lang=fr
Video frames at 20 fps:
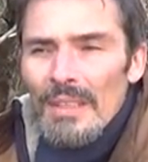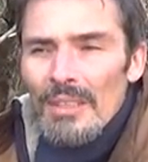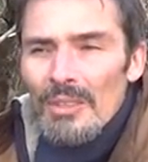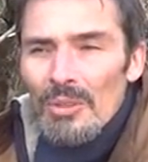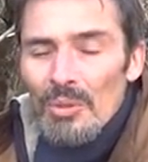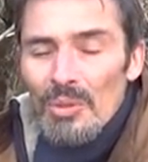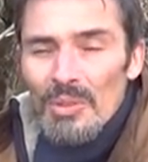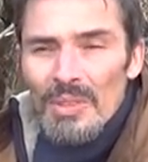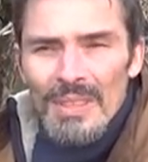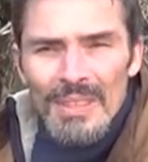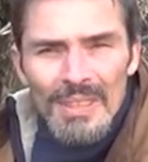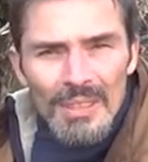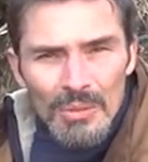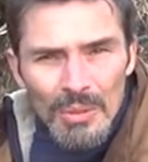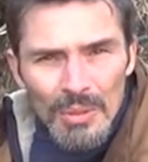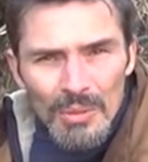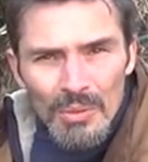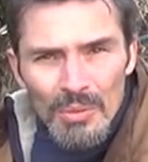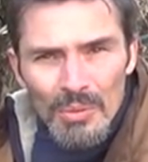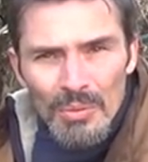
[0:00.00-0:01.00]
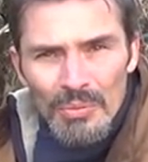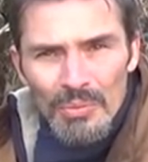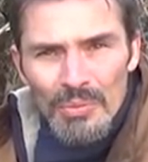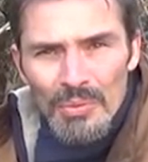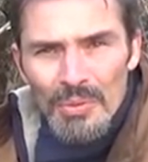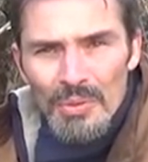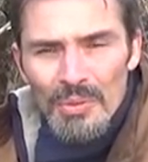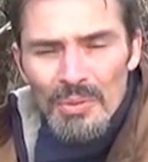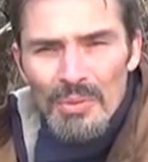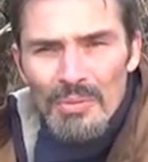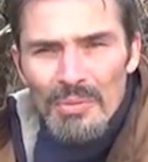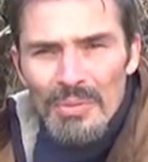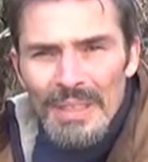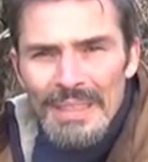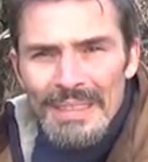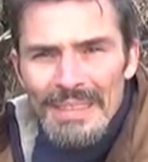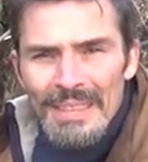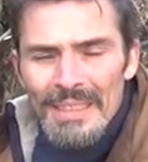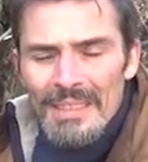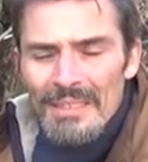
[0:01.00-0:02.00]
Donc cette histoire de confusion
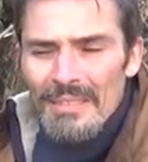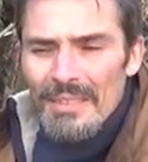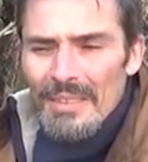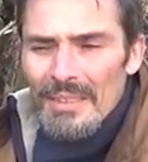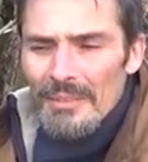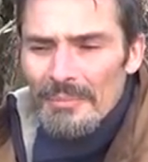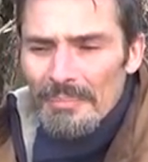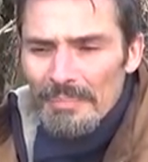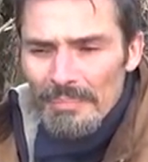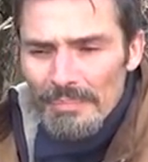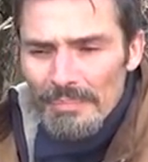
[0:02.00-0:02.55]
olfactive,